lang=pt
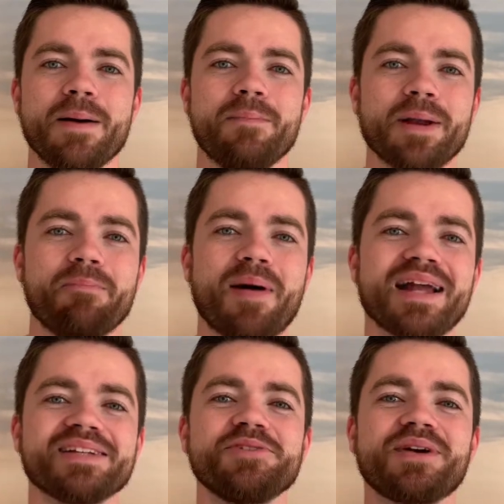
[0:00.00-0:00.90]

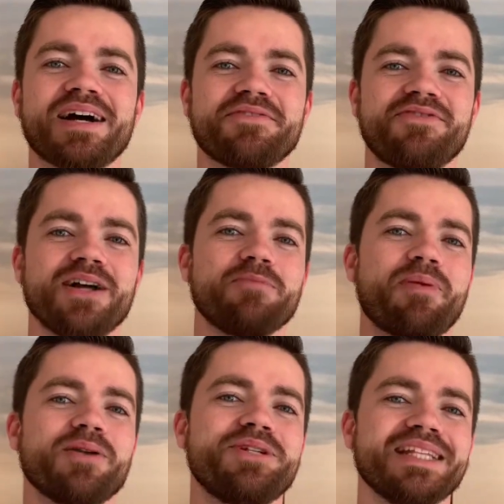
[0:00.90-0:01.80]
Prepara-se o cavalo
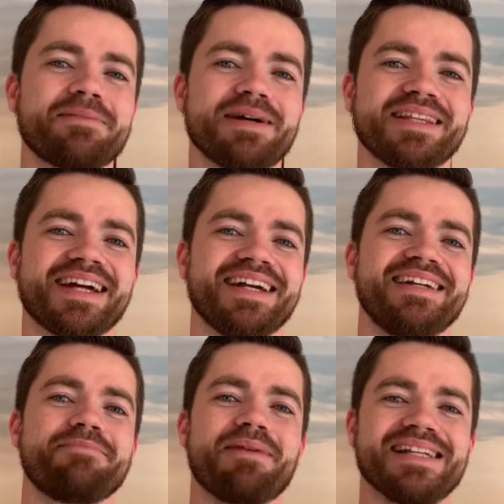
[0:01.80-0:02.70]
para o dia da
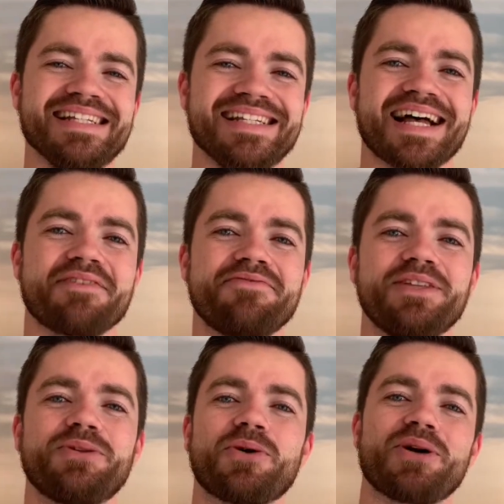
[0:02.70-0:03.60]
batalha, mas a
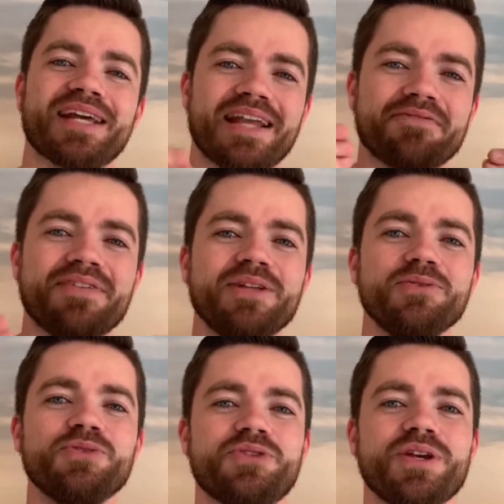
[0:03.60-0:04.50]
vitória ela vem
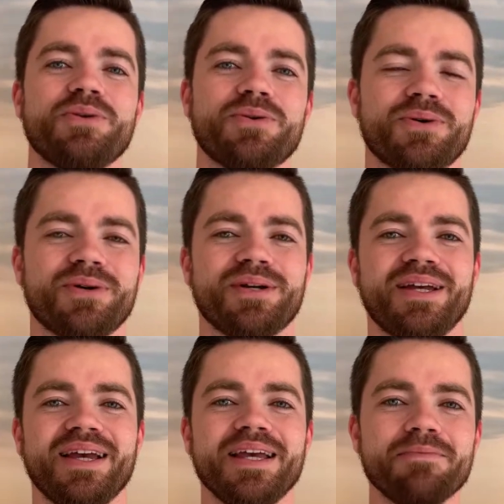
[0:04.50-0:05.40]
do Senhor.
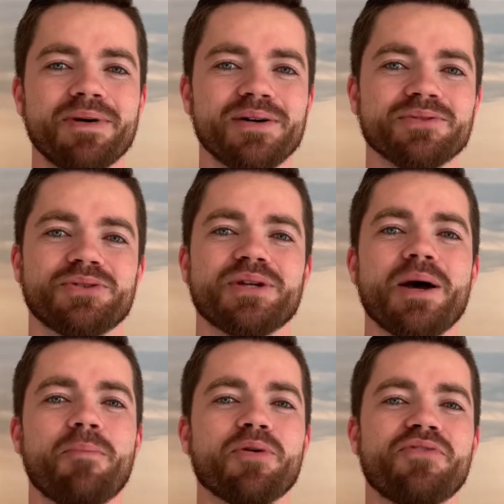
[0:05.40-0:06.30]
Irmãos,
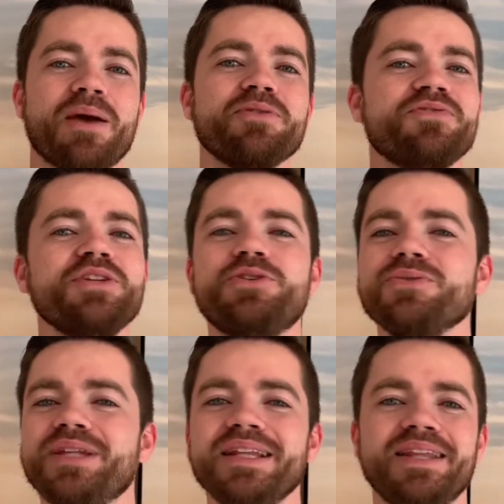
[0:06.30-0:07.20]
Provérbios 21,
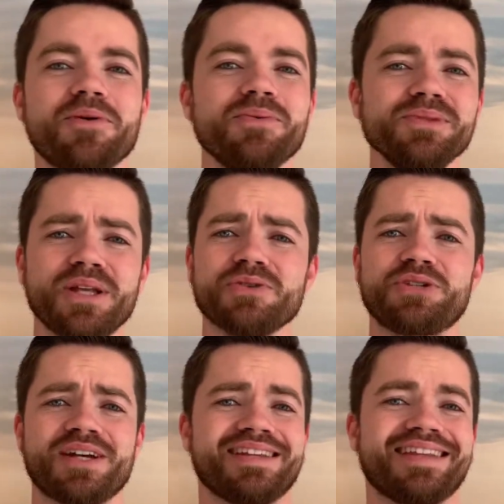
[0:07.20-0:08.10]
31, Deus
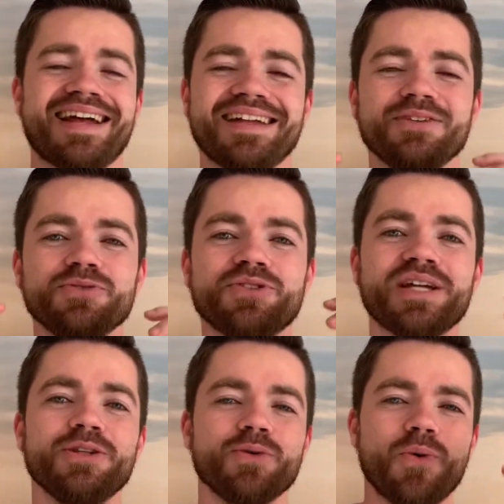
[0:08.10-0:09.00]
já está nos
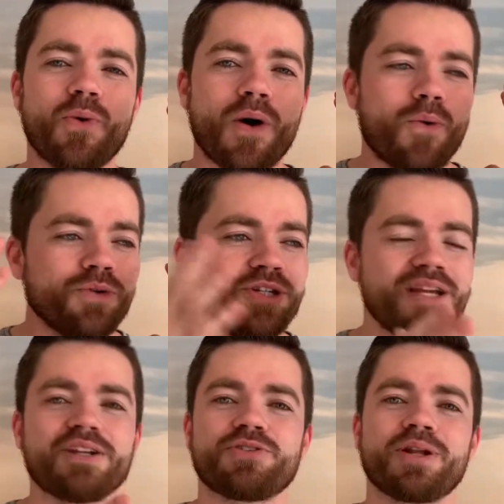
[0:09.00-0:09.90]
dando o
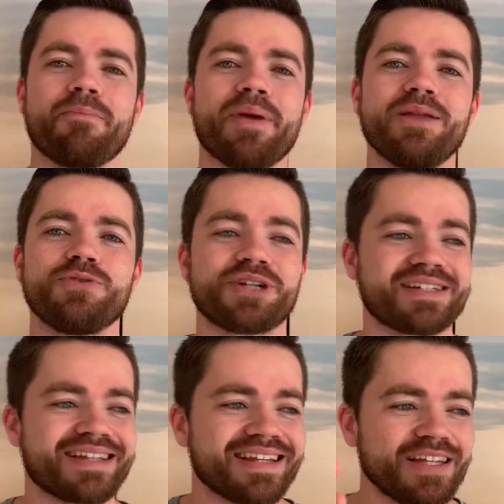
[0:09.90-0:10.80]
direcionamento, já
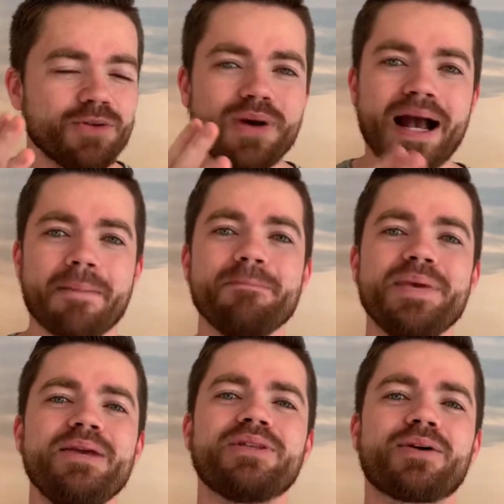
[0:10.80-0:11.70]
está dando o
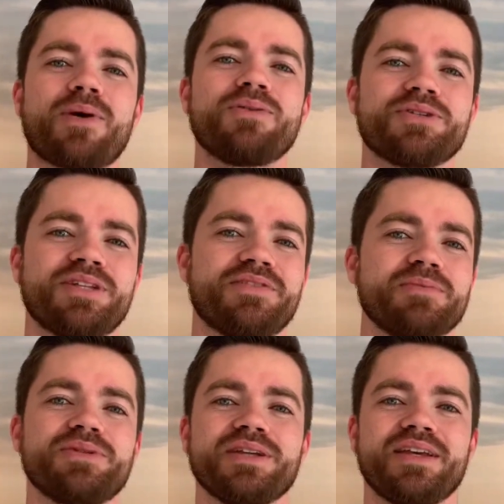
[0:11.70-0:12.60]
caminho na qual nós
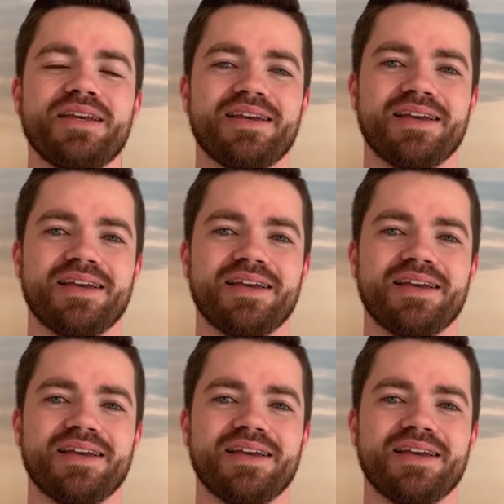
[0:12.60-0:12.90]
devemos seguir.